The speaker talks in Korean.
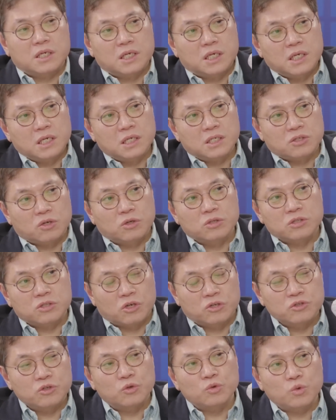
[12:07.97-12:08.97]
기전 음.
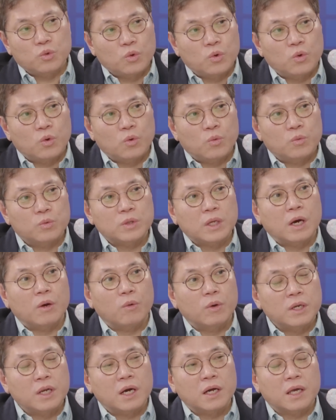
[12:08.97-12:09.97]
전년도보다
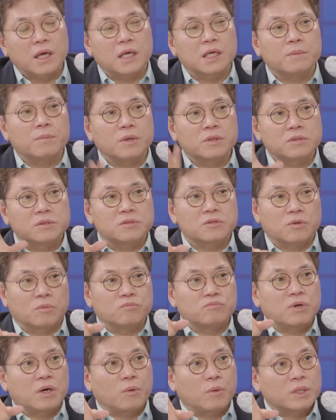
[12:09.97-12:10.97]
워낙에 이번
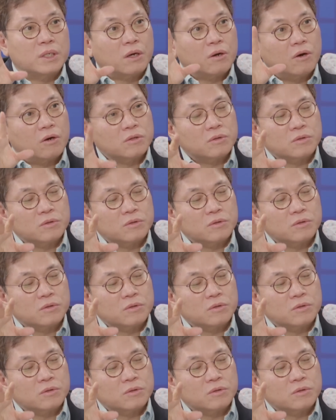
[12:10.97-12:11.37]
정부가 워낙 컷